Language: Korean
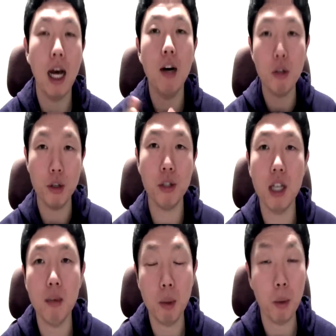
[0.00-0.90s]
How's your
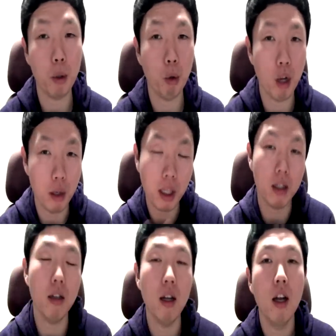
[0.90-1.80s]
day everyone? 오늘 하루
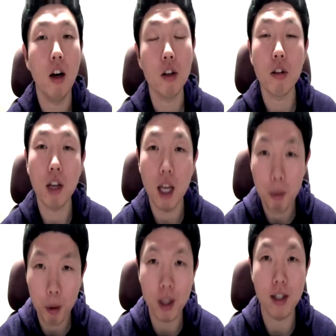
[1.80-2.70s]
다들 어떻게
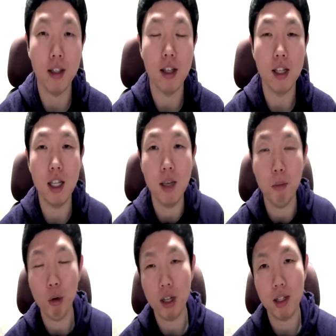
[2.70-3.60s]
보내셨는지
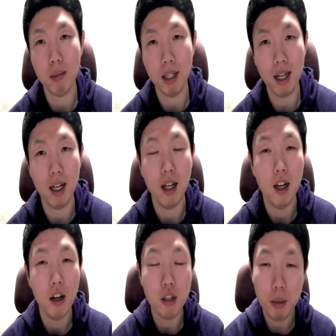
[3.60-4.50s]
모르겠습니다.
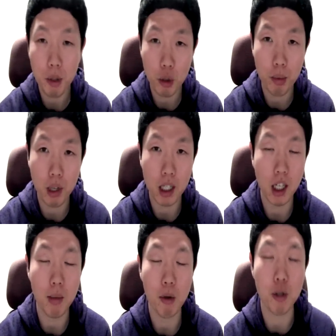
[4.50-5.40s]
어제 배웠던 표현
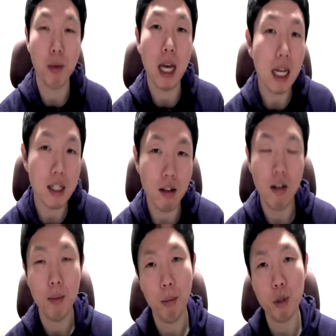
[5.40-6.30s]
간단하게 복습해야겠죠?
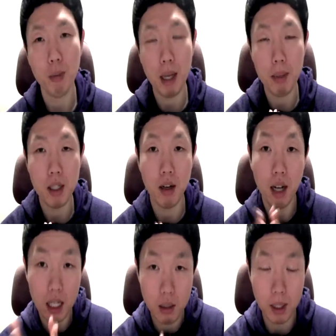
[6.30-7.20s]
복습하면서
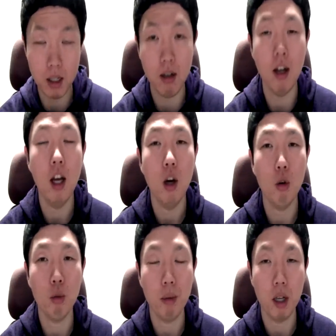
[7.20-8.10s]
하시면서
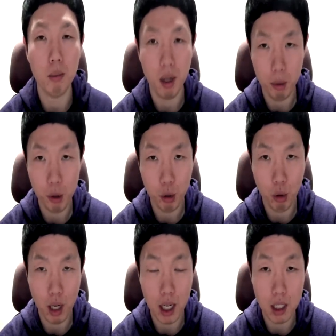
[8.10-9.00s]
오늘 표현 배워볼 수
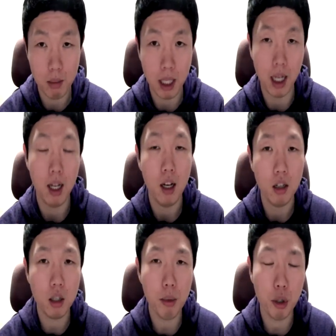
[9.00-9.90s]
있도록 하겠습니다.
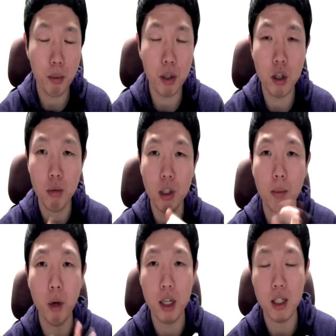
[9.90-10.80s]
어제 배웠던 표현 여러분
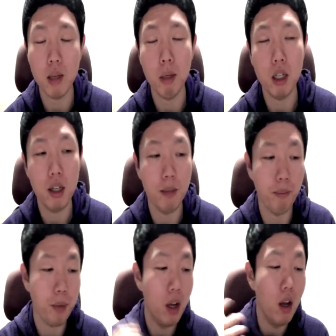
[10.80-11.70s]
일단 뭐가 있었냐면은
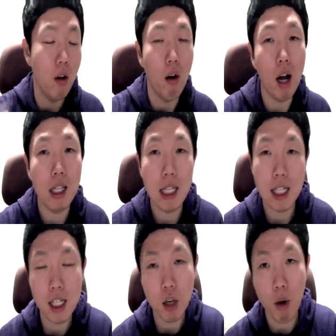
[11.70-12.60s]
와, 니
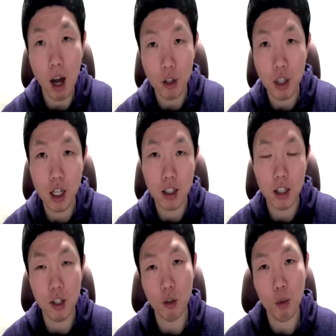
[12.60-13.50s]
진짜 확
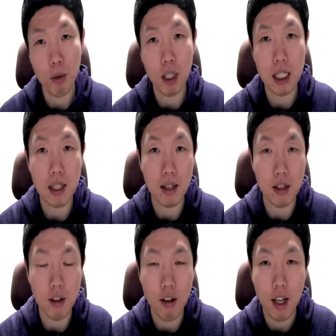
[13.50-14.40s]
튀기는데 정도의 표현이
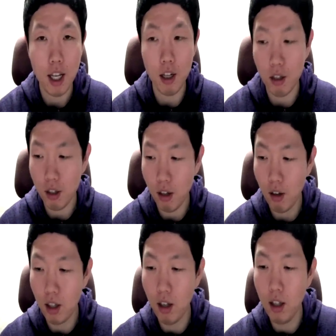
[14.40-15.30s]
있었었죠? 예를 들어서
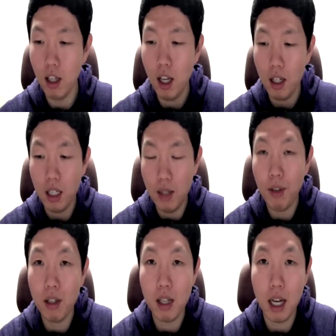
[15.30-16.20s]
어떤 그
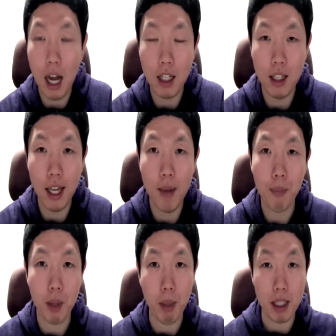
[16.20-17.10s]
이벤트에 가는데
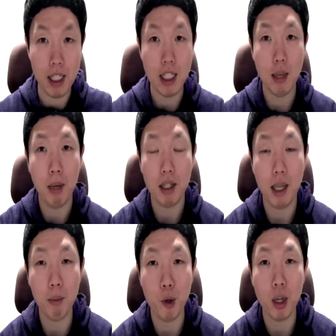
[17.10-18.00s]
진짜 막
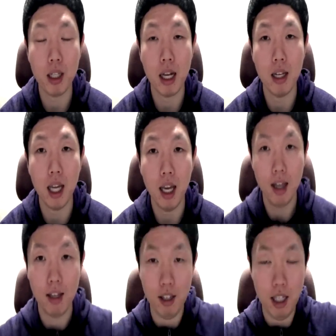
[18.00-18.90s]
남들과 다르게
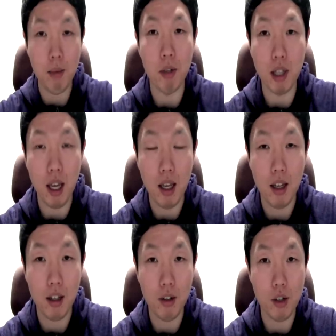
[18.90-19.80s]
입을 때
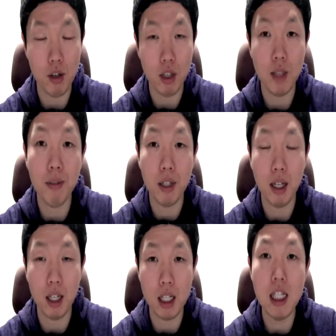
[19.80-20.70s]
그렇죠.
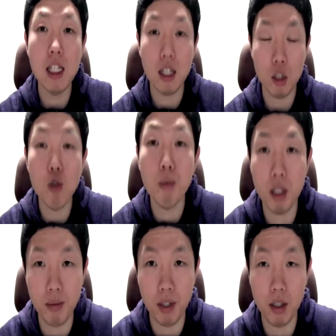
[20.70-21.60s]
디프런하게 진짜 super
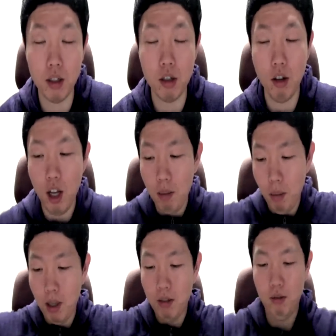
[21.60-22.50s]
different. 그죠?
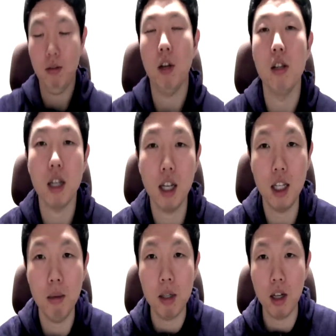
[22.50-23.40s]
막 털자켓
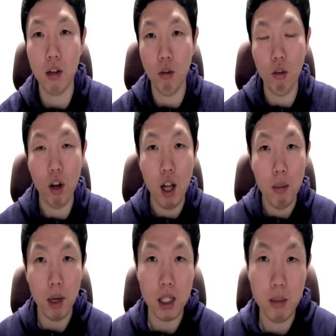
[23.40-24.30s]

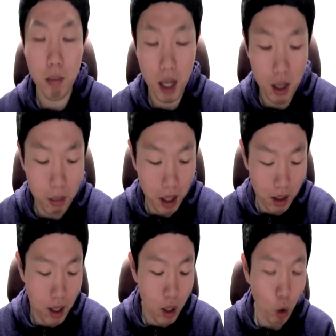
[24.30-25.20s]
입어었고막 신발 막
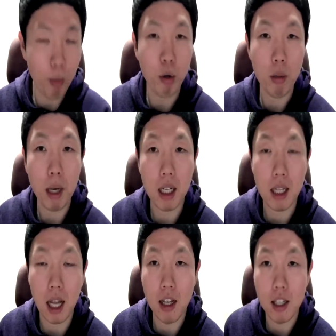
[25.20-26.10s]
곰돌이 막 이래
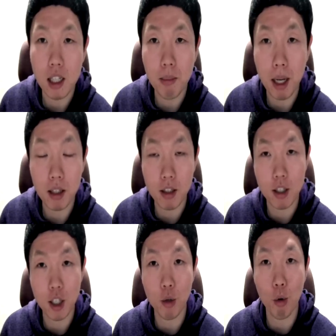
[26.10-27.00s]
달리는 신발 같은 거
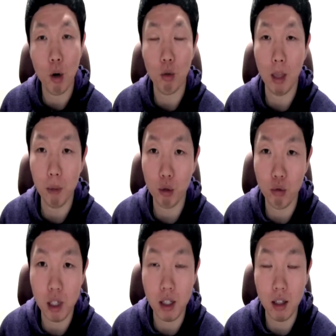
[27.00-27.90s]
신고 가고 남들
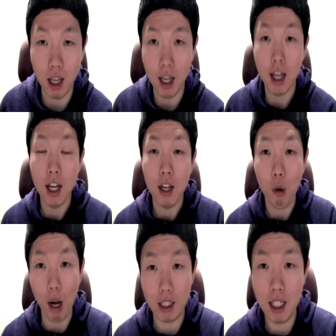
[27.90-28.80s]
구두 신을 때
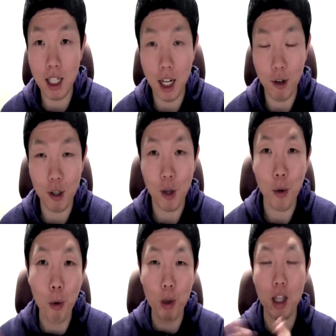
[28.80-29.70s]
확 뛰잖아요. 그죠?
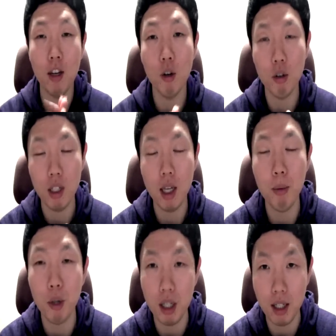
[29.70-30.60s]
그럴 때 영어로 어떻게
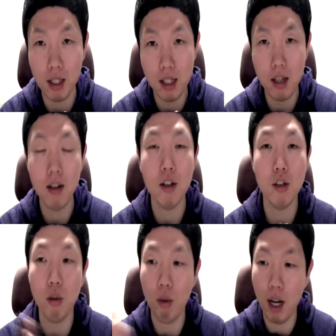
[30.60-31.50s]
표현한다 그랬죠?
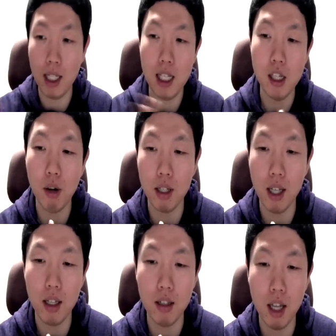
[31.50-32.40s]
그죠? 와, 니 진짜 확
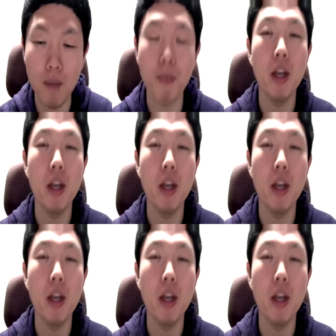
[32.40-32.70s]
뛰겠는데.